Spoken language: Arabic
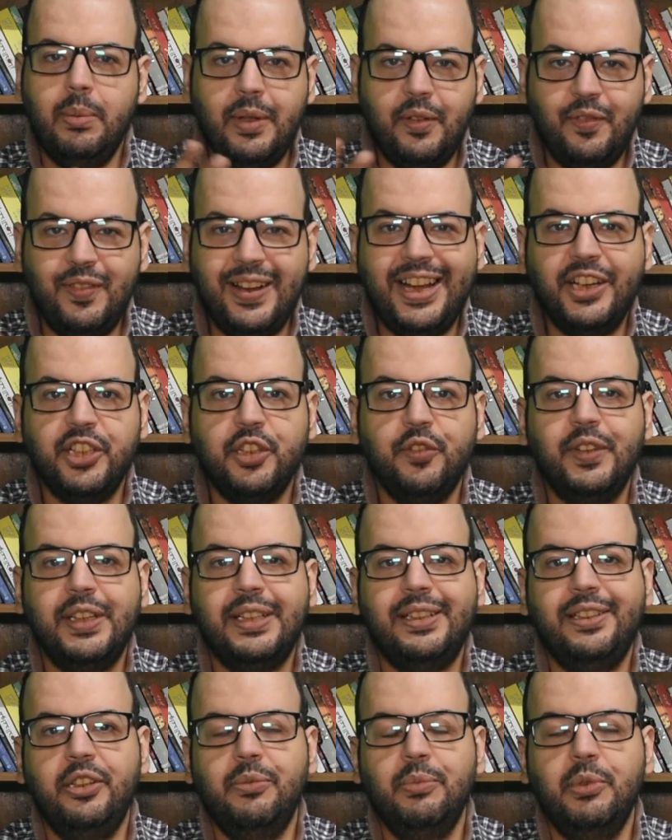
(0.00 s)
بيفلحش في
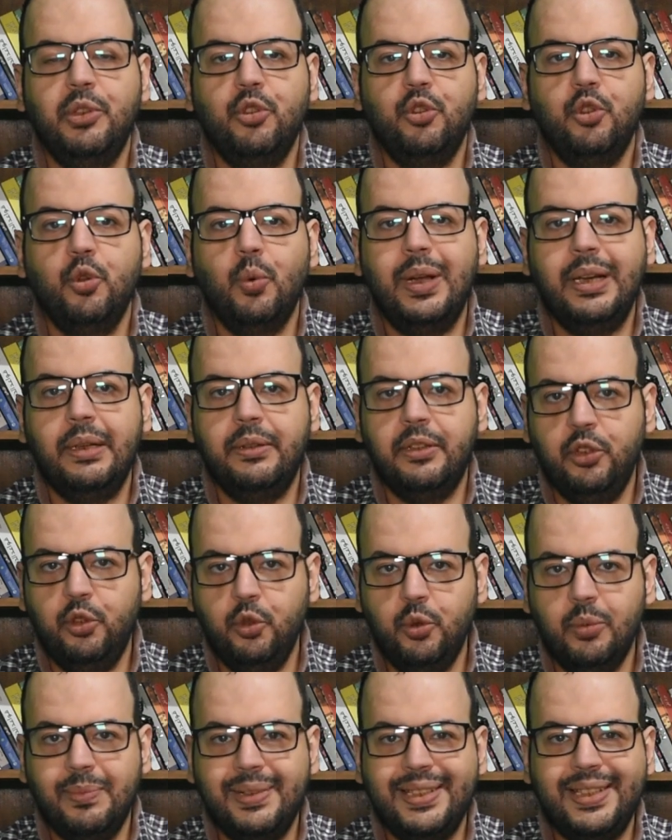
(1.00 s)
كتير من الدول
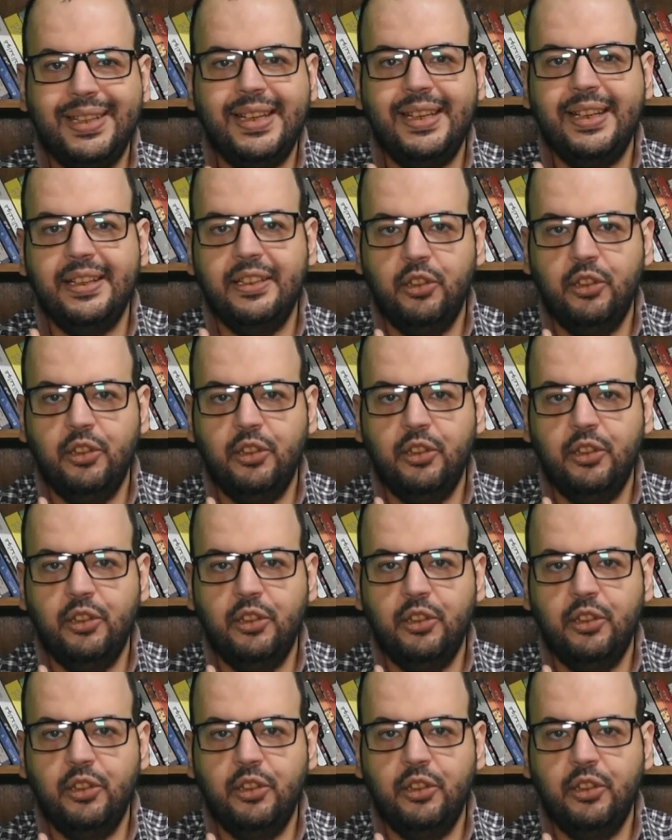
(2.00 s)
تديهم مزايا